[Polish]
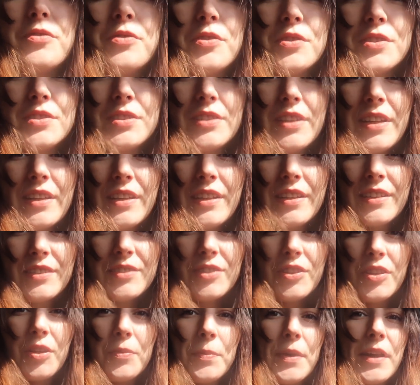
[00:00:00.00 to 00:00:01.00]
włosy, ale
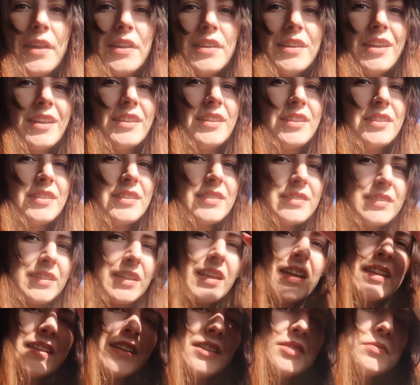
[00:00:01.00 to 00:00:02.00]
no dobra, jadę, nie chcę
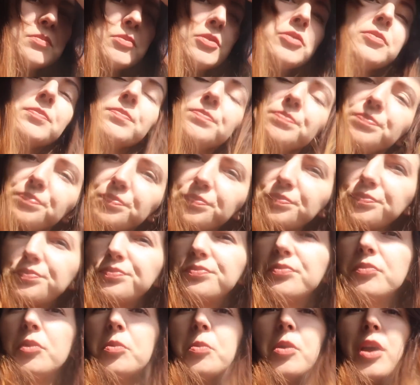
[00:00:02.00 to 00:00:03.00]
gadać, bo
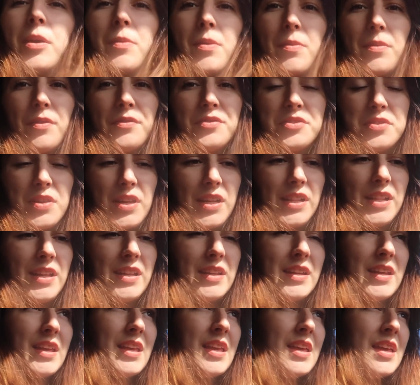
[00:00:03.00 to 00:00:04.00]
moja mama wzięła
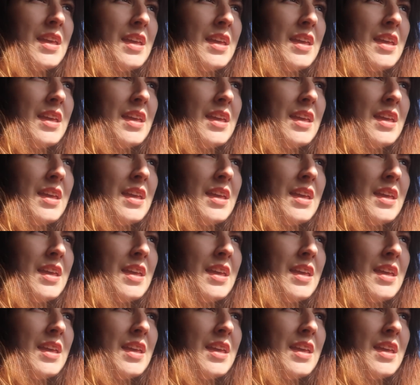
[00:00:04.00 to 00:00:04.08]
Klarę